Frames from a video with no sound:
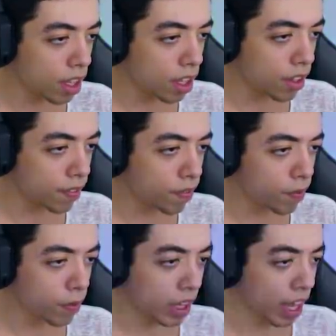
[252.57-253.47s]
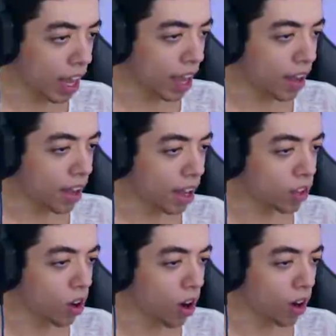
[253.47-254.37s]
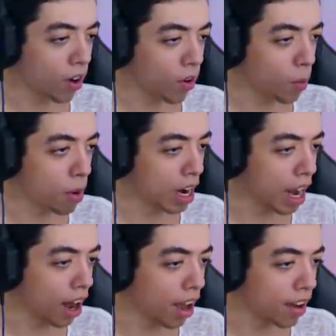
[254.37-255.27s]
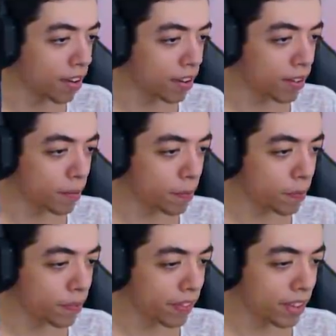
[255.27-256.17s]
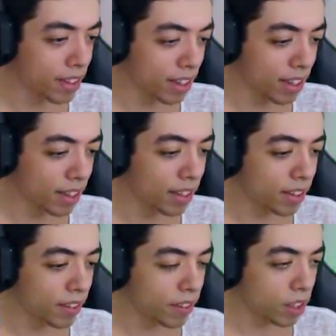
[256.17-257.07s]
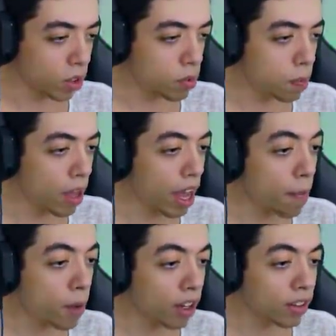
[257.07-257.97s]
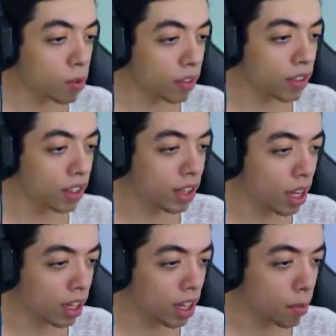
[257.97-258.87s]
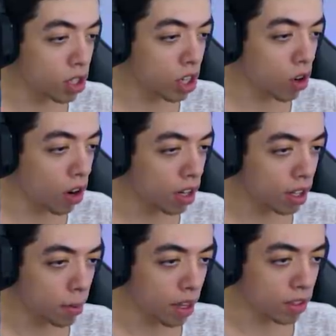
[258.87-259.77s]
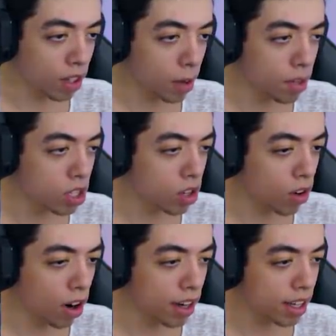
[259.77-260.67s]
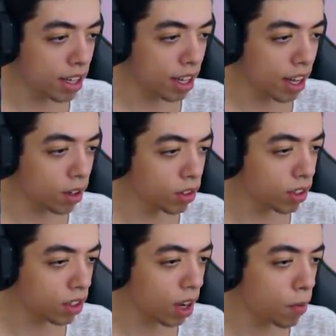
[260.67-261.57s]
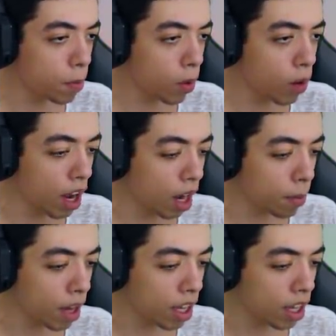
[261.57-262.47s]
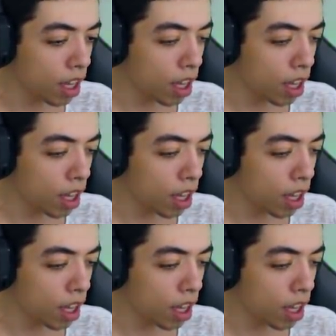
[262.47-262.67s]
dragão? Cadê? É, aqui, ó. O Banguela. Ah, mas eu tenho... Não, é, é por causa que, tipo assim, tem, tem a Manticore também. Só que a Manticore... Eu não sei... Eu vou procurar ela, peraí.